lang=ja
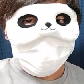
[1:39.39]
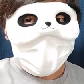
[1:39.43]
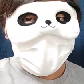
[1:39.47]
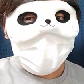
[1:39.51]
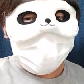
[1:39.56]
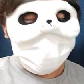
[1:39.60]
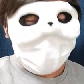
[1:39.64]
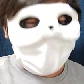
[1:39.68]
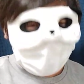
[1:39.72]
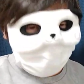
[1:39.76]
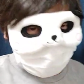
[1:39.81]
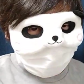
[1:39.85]
少な
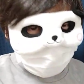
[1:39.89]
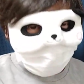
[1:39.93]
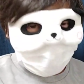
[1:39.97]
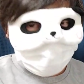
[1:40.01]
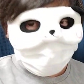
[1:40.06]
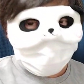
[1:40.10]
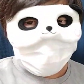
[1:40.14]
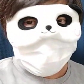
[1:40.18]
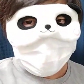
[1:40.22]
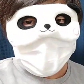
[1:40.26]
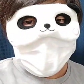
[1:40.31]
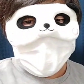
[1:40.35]
くなってま
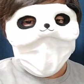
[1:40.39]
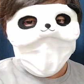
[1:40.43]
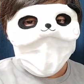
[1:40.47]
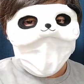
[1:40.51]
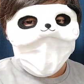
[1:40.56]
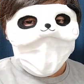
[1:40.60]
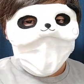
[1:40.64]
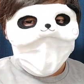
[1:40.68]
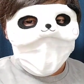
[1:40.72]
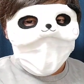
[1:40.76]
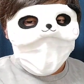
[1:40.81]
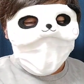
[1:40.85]
す。
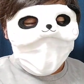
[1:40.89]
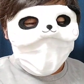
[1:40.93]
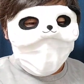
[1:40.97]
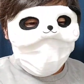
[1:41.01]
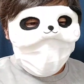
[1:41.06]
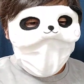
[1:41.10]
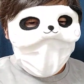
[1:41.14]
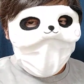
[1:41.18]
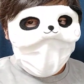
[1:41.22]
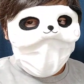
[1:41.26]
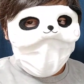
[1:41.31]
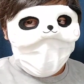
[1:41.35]

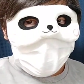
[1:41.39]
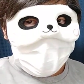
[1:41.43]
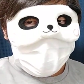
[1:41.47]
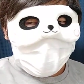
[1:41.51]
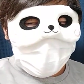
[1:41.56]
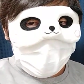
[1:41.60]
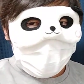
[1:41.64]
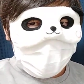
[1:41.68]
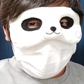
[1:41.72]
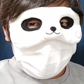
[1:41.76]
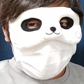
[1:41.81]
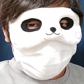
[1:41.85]

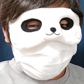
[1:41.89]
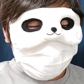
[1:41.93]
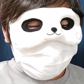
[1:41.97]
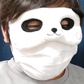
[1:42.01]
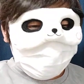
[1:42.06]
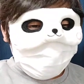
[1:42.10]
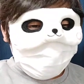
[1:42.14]
まあ、